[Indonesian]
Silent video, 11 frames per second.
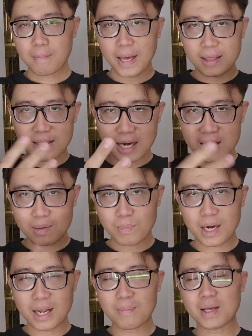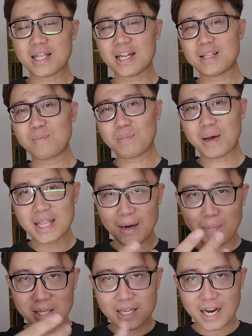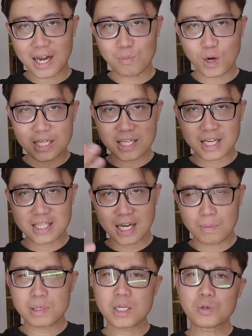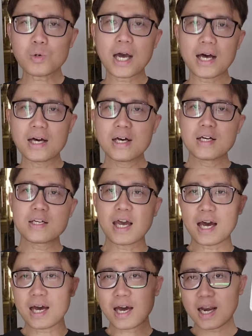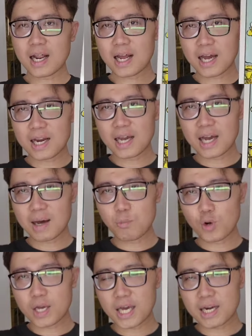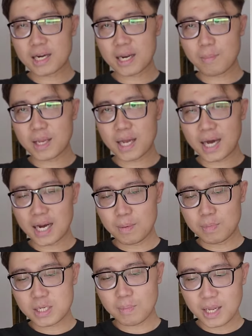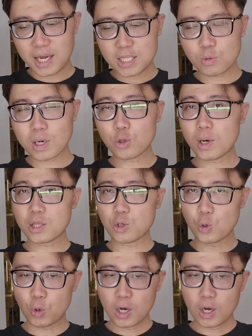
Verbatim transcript: mantan temen eh mantan temen, mantan pacar kamu ngasih kerjaan bisa juga ya karena nggak ada yang nggak mungkin namanya karir bisa meningkat suatu waktu.